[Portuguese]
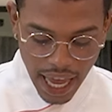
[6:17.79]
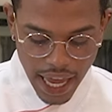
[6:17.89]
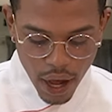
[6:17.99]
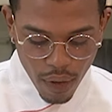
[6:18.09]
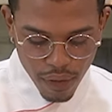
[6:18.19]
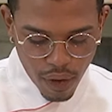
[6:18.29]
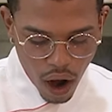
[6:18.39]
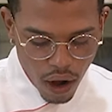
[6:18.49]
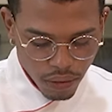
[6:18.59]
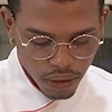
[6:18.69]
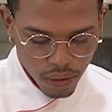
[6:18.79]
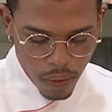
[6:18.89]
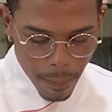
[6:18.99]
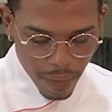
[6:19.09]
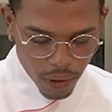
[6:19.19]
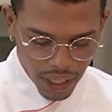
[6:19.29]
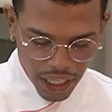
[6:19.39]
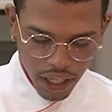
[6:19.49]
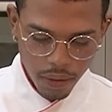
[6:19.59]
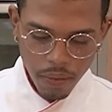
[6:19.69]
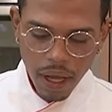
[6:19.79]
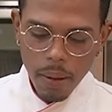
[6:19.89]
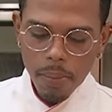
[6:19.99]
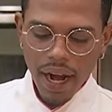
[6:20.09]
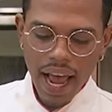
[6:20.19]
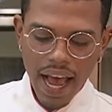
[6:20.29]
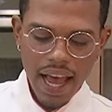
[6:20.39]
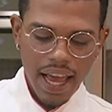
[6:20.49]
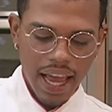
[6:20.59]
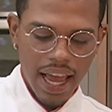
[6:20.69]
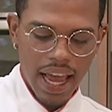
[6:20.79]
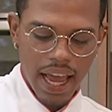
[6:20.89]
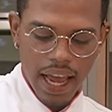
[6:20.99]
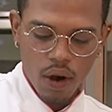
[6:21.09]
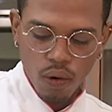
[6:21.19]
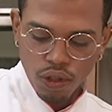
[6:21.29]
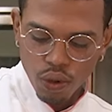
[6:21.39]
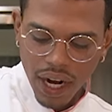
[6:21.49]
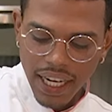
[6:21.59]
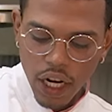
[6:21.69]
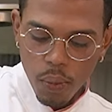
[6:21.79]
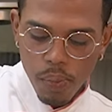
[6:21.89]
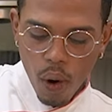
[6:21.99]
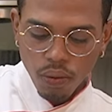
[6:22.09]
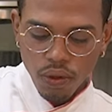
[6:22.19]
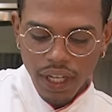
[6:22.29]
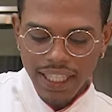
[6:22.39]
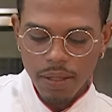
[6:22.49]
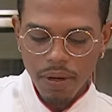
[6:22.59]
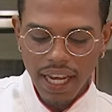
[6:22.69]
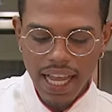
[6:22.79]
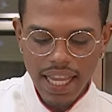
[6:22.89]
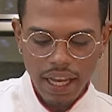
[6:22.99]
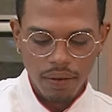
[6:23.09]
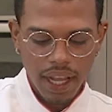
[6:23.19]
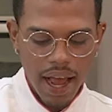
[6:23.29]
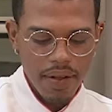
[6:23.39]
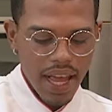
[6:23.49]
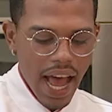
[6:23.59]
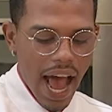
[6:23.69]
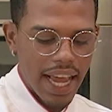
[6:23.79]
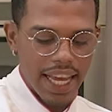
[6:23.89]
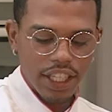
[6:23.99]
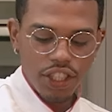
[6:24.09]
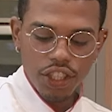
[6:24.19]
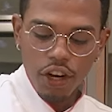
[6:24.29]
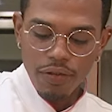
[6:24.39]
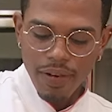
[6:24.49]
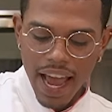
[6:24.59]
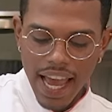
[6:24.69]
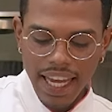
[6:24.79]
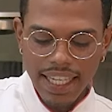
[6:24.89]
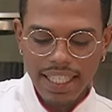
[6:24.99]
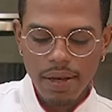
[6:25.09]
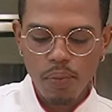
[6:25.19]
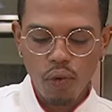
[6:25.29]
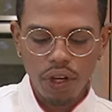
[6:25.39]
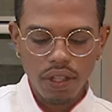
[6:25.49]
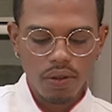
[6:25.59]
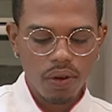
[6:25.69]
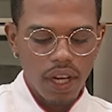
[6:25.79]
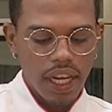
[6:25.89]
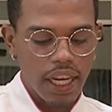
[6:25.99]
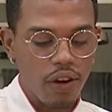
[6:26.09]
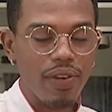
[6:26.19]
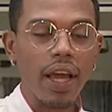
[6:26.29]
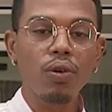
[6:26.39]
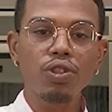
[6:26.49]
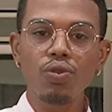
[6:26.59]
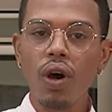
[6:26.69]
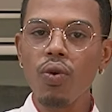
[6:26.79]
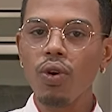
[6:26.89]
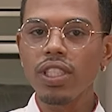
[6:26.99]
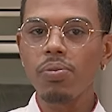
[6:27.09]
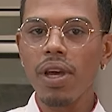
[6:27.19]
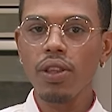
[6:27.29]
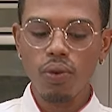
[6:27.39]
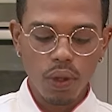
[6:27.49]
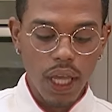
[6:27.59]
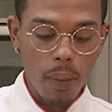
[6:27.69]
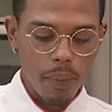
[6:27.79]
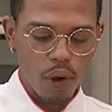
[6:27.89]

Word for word: e aí eu volto um pouquinho para é, continuar dando ponto nesse brigadeiro, tá? Aqui a gente não vai aquecer muito e não vai continuar um cozimento tão